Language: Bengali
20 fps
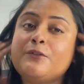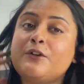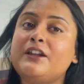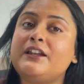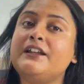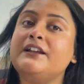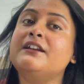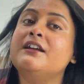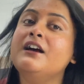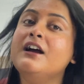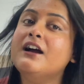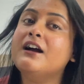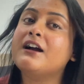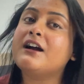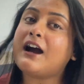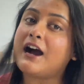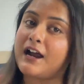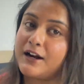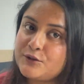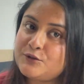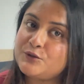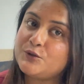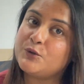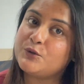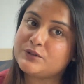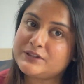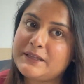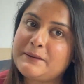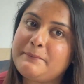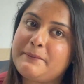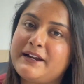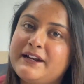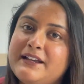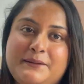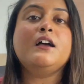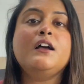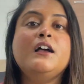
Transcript: ফলের কারণ হতে পারে